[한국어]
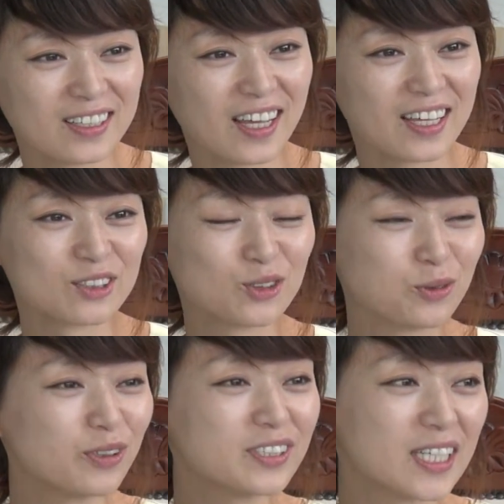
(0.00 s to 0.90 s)
예, 두
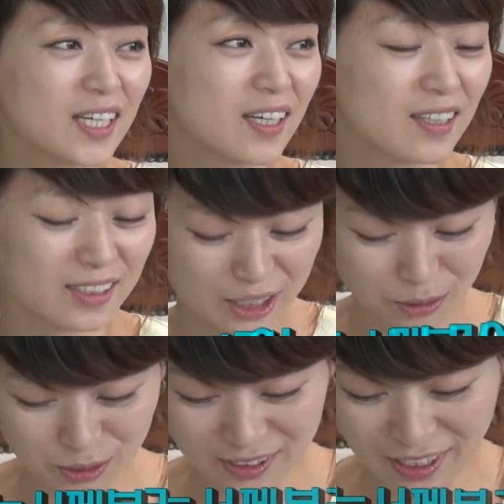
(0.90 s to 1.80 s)
번째
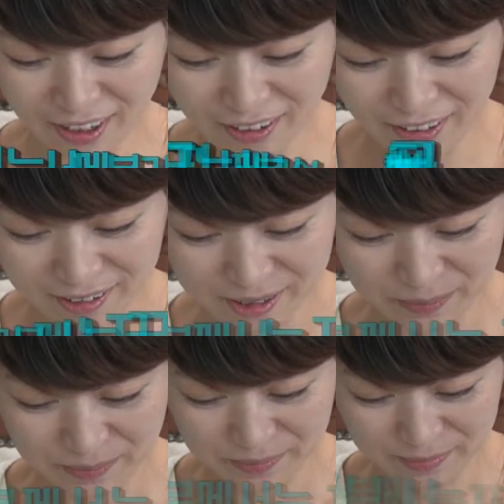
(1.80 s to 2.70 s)
질문인데요.
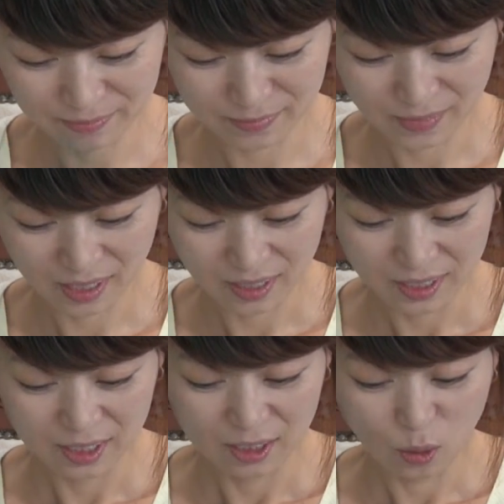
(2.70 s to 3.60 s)

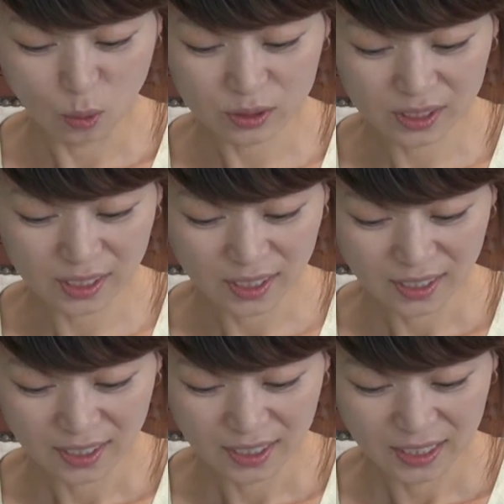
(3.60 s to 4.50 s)
혹시
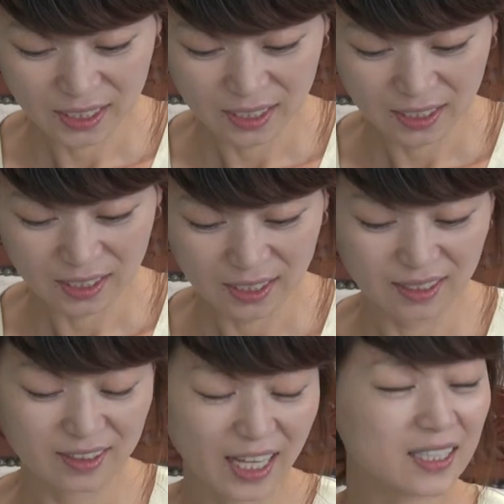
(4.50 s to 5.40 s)

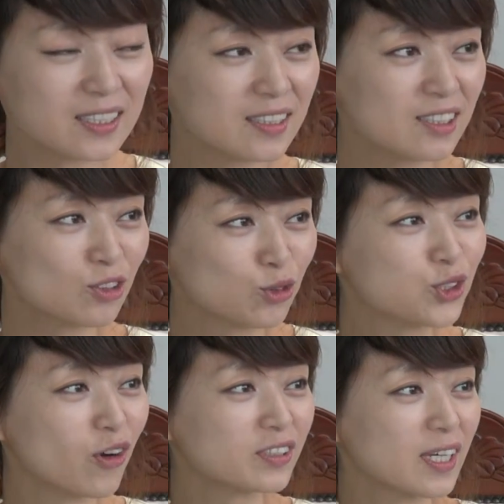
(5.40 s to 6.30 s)
나는
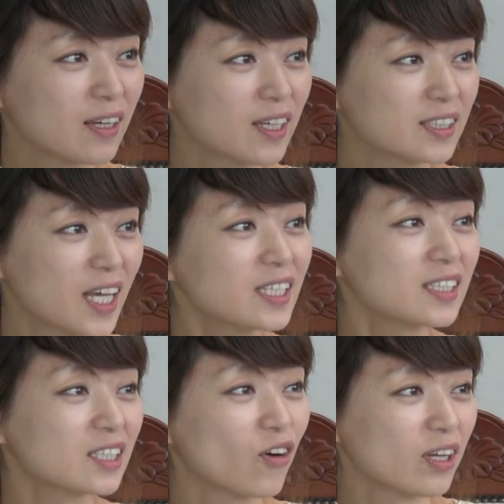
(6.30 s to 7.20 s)
구청장이
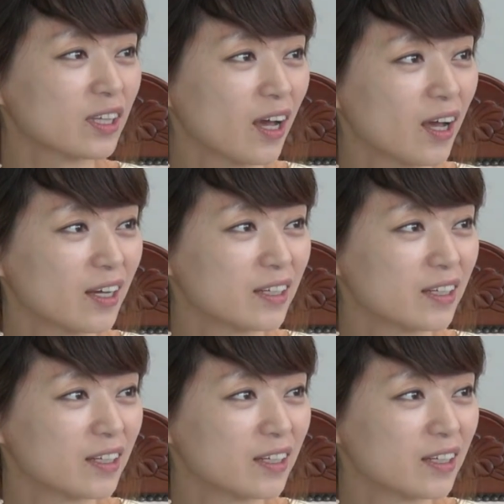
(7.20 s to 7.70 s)
체질인 것 같다.